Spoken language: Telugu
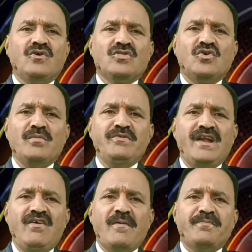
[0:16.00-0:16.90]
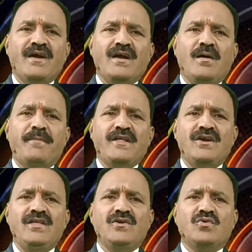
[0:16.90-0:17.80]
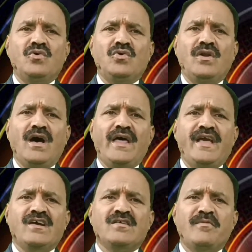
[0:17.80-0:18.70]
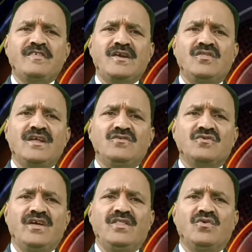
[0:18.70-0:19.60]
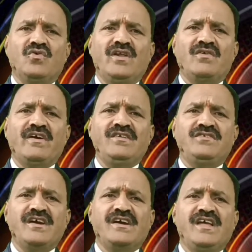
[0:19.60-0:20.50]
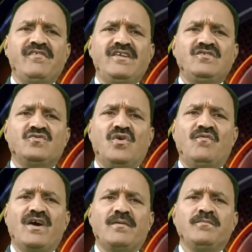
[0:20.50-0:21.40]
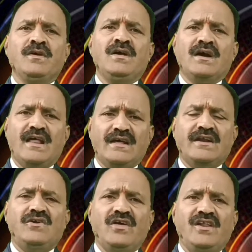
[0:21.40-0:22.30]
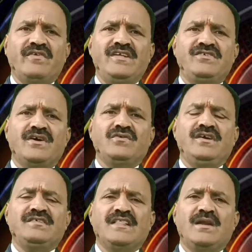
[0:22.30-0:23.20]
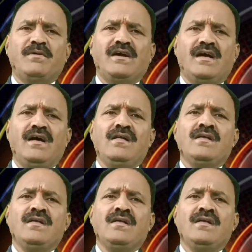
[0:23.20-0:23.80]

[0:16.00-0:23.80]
కొత్తగూడెం జిల్లా వ్యాప్తంగా ప్రజలు ఎదుర్కొంటున్న అనేక సమస్యలను తెలుసుకునేందుకు నిర్వహించే గ్రీవెన్స్ సోమవారం లో నిర్వహించారు ఈ సందర్భంగా